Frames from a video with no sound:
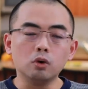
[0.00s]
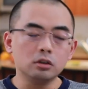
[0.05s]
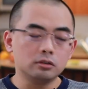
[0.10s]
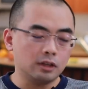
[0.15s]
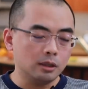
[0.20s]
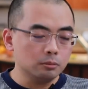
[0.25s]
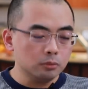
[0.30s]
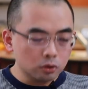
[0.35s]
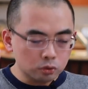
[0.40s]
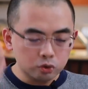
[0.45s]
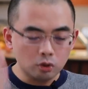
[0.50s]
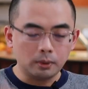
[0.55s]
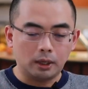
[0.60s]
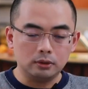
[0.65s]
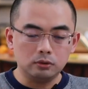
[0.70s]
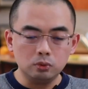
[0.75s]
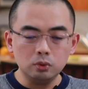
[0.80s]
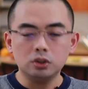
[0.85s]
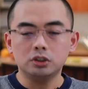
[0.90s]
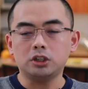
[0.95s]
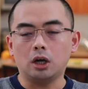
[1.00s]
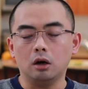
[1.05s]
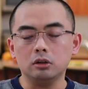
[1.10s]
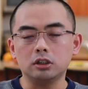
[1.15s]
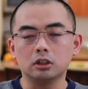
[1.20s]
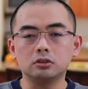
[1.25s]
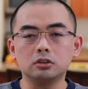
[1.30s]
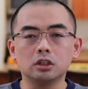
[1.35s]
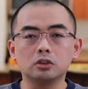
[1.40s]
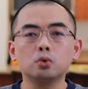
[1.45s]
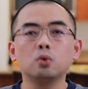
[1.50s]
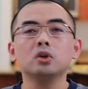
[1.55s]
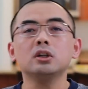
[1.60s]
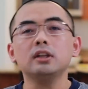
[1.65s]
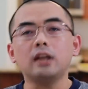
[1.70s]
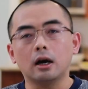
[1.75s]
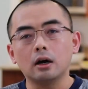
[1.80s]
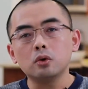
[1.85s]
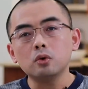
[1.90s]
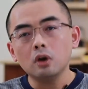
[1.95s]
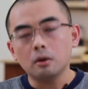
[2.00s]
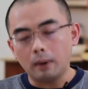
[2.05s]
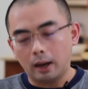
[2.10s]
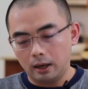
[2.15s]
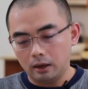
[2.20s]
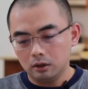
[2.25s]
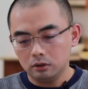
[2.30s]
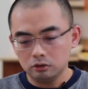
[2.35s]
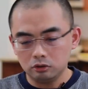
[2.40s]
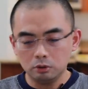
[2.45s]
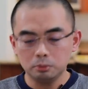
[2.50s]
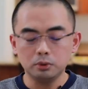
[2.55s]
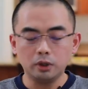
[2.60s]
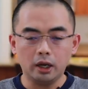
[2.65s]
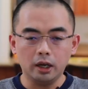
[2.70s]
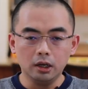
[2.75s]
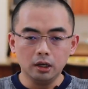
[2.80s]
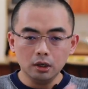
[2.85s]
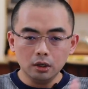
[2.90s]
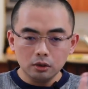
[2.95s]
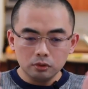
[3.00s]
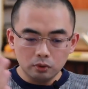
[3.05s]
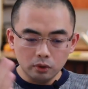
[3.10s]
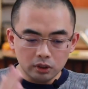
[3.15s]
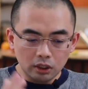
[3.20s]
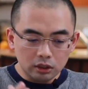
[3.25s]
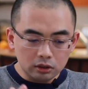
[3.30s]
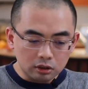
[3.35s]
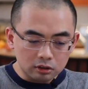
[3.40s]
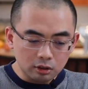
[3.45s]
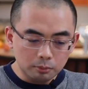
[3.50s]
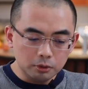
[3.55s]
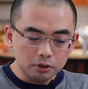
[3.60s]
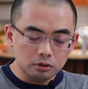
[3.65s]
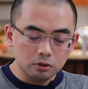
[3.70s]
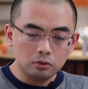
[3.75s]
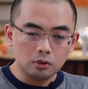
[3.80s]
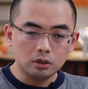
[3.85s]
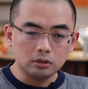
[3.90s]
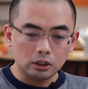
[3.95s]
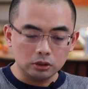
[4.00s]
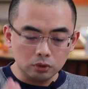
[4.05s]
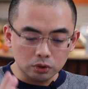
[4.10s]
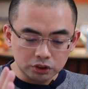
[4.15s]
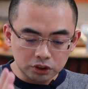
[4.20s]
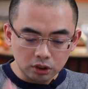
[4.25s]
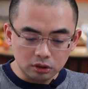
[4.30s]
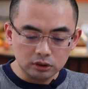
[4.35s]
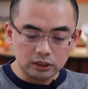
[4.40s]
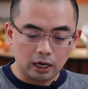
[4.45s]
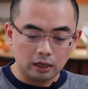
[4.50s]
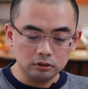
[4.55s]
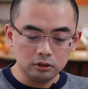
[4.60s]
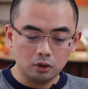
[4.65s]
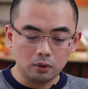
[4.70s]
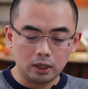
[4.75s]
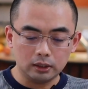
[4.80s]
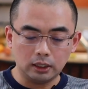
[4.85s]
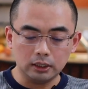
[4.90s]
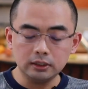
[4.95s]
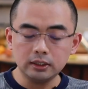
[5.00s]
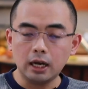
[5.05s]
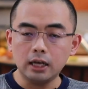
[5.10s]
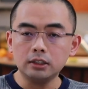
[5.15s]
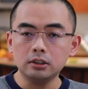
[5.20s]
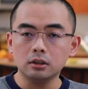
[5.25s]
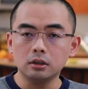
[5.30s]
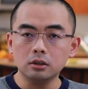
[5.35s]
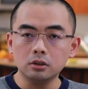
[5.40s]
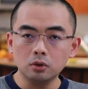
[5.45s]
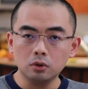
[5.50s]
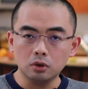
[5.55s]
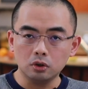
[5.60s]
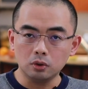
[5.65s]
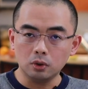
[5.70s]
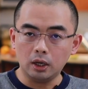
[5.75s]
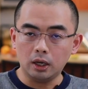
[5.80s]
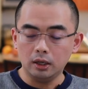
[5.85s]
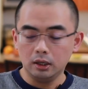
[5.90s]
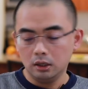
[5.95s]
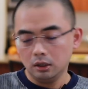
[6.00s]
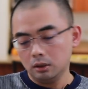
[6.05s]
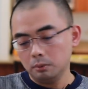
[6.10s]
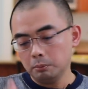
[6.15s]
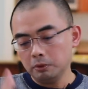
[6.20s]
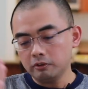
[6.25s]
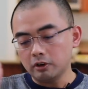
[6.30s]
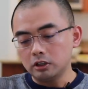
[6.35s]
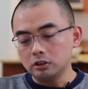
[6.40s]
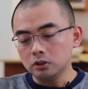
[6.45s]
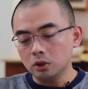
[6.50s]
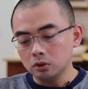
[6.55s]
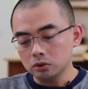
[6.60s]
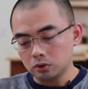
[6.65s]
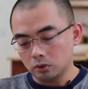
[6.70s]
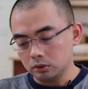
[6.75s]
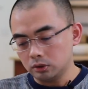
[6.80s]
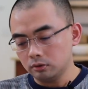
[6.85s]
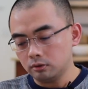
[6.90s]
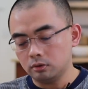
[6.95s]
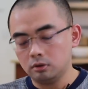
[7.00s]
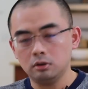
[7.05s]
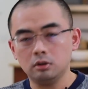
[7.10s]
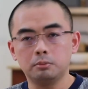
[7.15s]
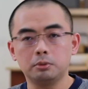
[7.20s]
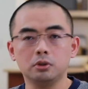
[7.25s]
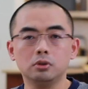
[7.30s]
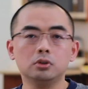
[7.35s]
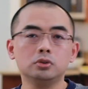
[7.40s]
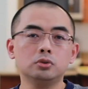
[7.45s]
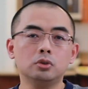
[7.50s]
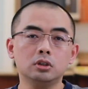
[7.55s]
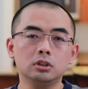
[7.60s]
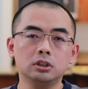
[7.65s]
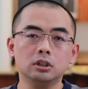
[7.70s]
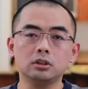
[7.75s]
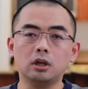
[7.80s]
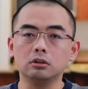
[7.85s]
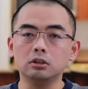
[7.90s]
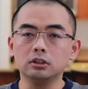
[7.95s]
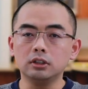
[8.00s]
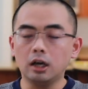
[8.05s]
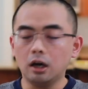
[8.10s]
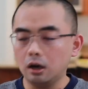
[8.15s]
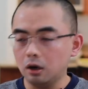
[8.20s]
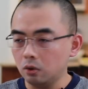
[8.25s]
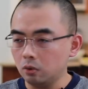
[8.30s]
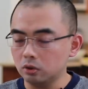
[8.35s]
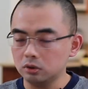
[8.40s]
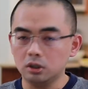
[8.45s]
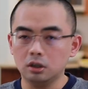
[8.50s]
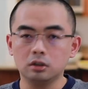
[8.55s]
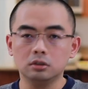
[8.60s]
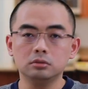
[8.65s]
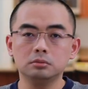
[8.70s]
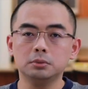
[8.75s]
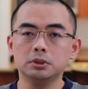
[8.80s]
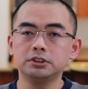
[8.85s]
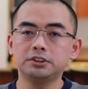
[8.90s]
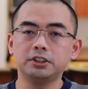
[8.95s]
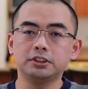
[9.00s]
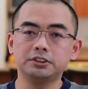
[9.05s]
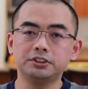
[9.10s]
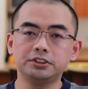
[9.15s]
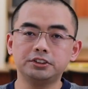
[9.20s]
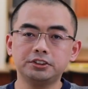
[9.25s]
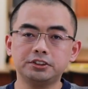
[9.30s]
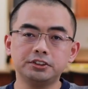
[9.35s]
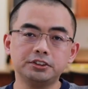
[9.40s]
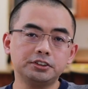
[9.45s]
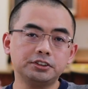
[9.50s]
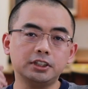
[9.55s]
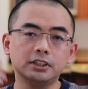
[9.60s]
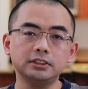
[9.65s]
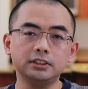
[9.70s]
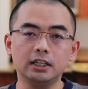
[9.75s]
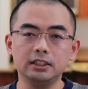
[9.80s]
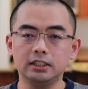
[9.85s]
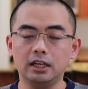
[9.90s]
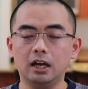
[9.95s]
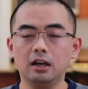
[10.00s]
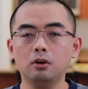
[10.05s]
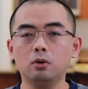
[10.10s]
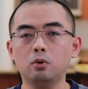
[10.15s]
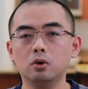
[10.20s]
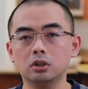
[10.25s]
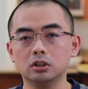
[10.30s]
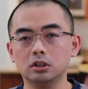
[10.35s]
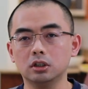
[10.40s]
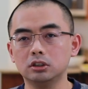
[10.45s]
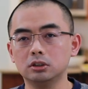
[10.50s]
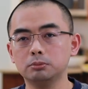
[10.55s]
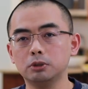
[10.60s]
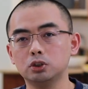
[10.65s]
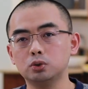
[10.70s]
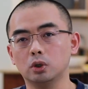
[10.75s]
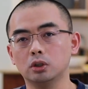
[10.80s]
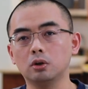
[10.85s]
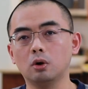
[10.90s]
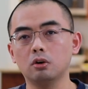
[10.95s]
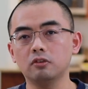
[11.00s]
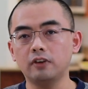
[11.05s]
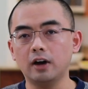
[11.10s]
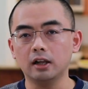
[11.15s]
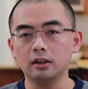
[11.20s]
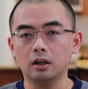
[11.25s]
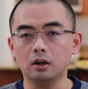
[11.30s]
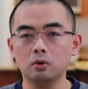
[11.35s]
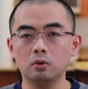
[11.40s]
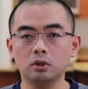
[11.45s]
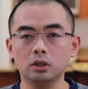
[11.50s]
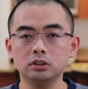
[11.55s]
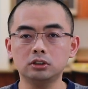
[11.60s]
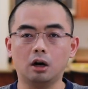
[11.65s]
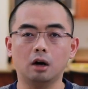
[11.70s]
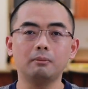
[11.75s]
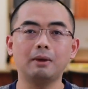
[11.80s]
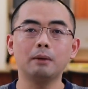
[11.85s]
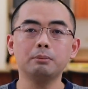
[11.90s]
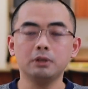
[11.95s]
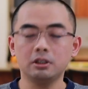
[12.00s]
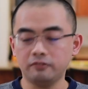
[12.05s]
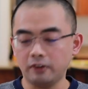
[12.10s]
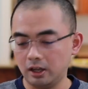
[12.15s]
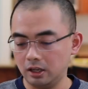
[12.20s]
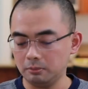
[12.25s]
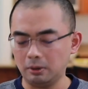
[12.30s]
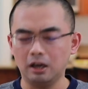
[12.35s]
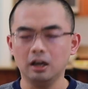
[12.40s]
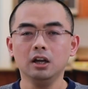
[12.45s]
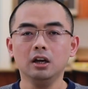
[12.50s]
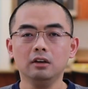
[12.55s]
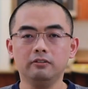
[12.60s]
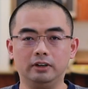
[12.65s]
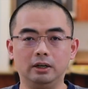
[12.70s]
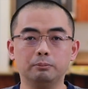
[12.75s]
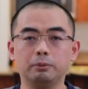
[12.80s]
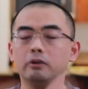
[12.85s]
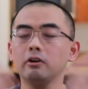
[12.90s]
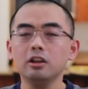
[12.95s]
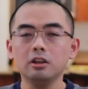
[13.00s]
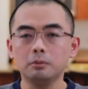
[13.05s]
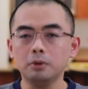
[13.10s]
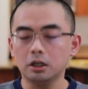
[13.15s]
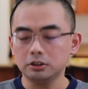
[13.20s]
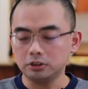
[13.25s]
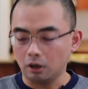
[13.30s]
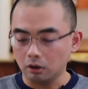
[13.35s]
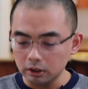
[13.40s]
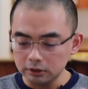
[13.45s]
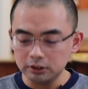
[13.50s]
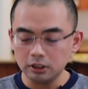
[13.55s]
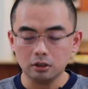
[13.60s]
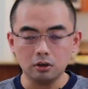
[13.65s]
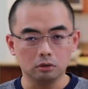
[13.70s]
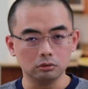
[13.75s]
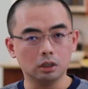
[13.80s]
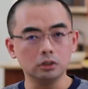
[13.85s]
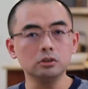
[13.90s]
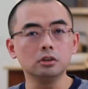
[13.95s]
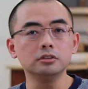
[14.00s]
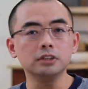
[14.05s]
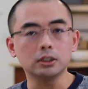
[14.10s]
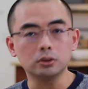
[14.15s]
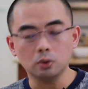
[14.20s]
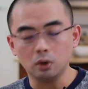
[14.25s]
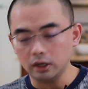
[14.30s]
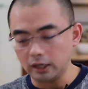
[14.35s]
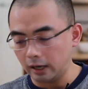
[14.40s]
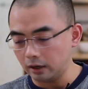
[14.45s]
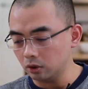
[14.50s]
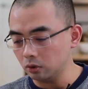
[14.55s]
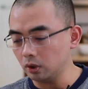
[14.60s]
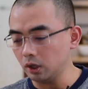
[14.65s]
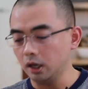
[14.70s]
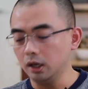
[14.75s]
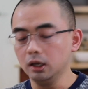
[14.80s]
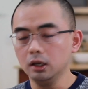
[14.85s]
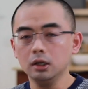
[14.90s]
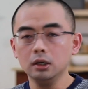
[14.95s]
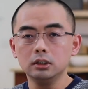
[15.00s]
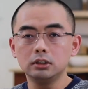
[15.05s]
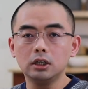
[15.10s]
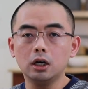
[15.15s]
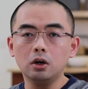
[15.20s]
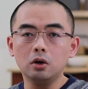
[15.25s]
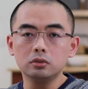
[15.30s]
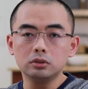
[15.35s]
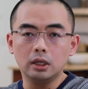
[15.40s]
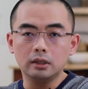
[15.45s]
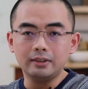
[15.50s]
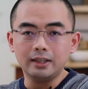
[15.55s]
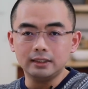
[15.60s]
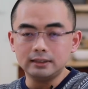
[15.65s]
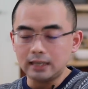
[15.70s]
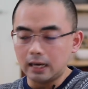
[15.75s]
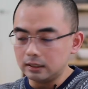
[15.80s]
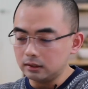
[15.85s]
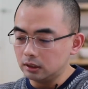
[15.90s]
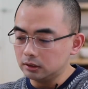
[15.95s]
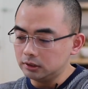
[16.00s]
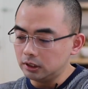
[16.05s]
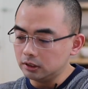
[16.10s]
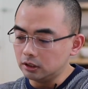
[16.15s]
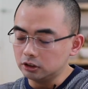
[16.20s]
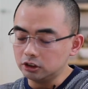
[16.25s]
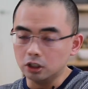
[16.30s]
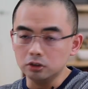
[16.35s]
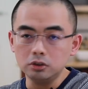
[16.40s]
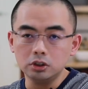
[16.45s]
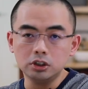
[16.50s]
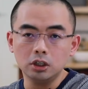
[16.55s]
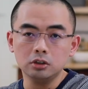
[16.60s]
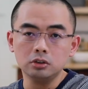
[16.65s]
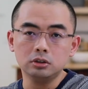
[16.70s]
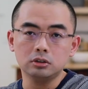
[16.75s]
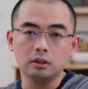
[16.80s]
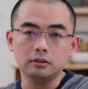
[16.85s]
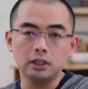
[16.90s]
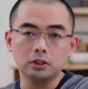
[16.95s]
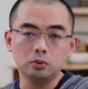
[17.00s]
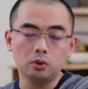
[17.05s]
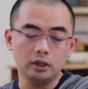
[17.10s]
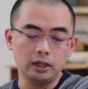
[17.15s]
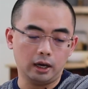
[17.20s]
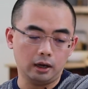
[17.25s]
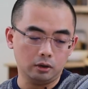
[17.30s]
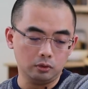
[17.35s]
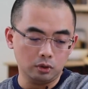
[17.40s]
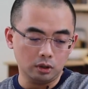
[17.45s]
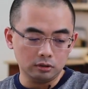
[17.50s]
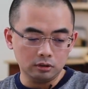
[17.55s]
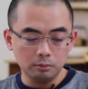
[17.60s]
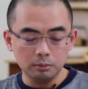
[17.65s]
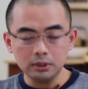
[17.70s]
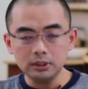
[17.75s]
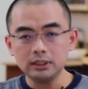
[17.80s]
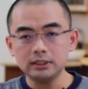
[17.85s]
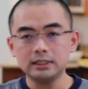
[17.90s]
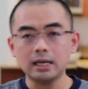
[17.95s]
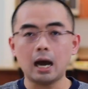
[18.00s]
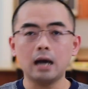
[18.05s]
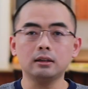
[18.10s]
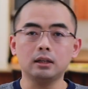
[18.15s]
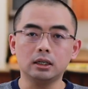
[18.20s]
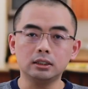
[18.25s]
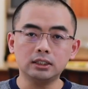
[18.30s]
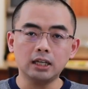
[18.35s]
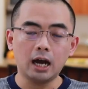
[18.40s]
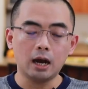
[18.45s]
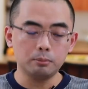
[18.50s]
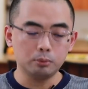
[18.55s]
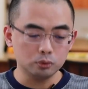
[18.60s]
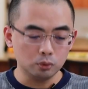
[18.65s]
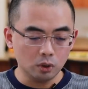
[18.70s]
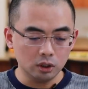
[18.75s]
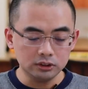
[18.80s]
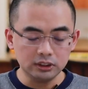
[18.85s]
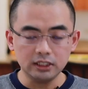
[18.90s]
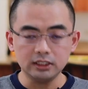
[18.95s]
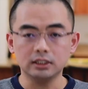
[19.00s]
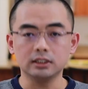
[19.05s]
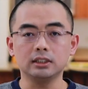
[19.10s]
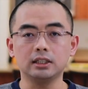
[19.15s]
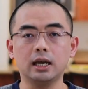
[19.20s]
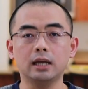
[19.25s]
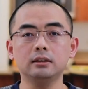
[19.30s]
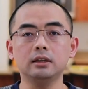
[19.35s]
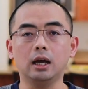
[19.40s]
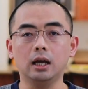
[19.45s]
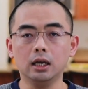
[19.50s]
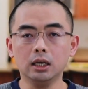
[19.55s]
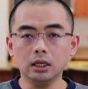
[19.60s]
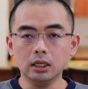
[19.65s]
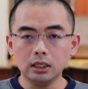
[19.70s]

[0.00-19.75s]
我咱这么说吧，最少也也拖一两个月吧，对不对？所以呢，你这么一算呢，就正常的话呢，应该是六个月。孟晚舟有一次，比如说一个脑震荡，或者什么腮腮腺炎，或者什么水痘犯了，或者小儿麻痹犯了吧，反正甭管怎么着，找个借口呢，又能再拖两个月。然后呢，再加上这个程序正义呢，再拖两个月，这么一加呢，差不多这一年呢。